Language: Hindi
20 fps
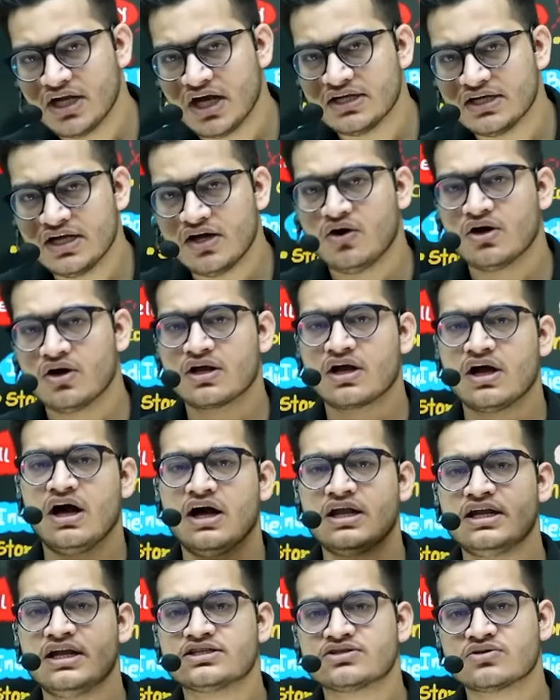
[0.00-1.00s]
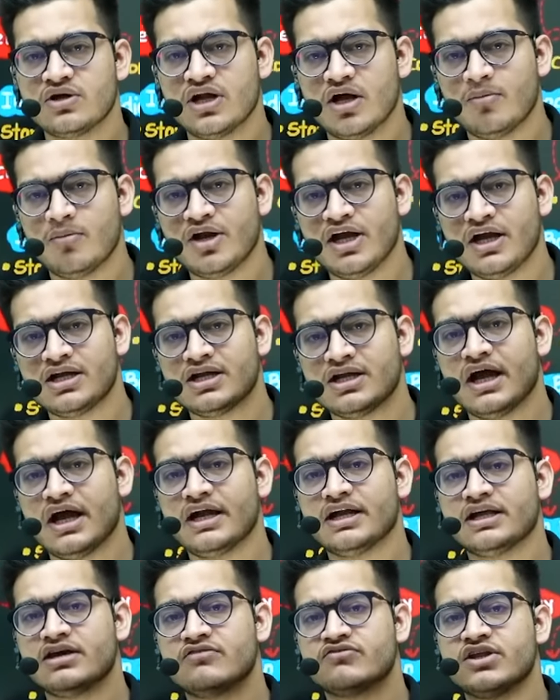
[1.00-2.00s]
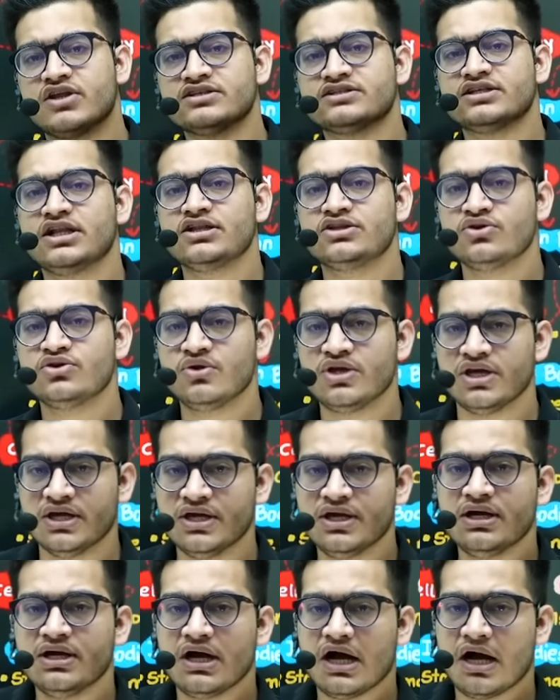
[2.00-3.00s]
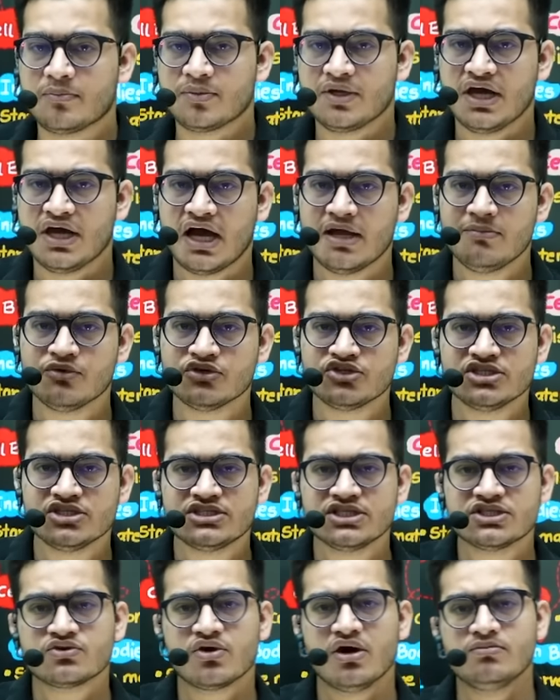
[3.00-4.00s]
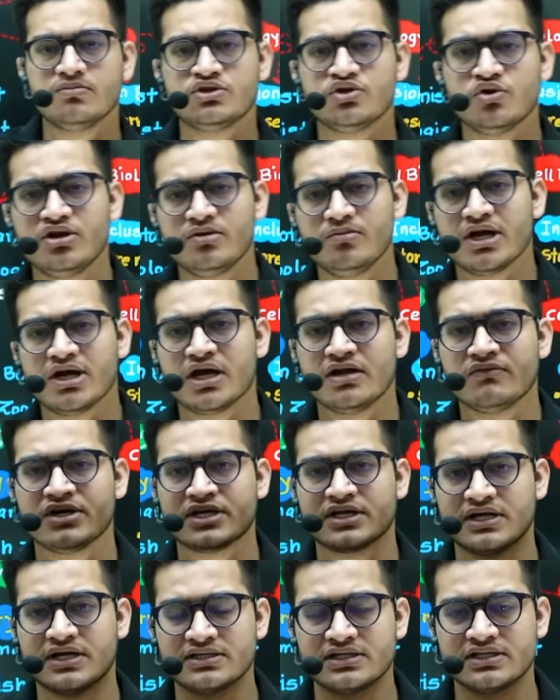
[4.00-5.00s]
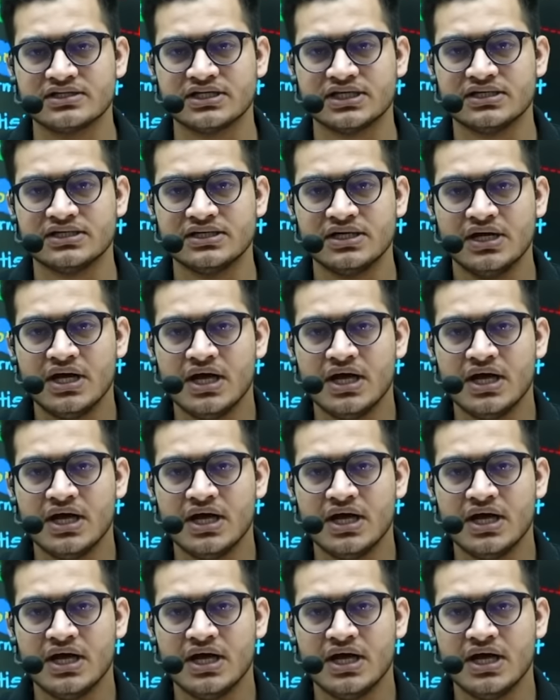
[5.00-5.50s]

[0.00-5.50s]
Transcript: मिला लिया और कहा लेट्स कोलेबरेट एंड गिव द सेल थ्योरी आपकी हाइपोथिस को हम थ्योरी में कन्वर्ट कर देते हैं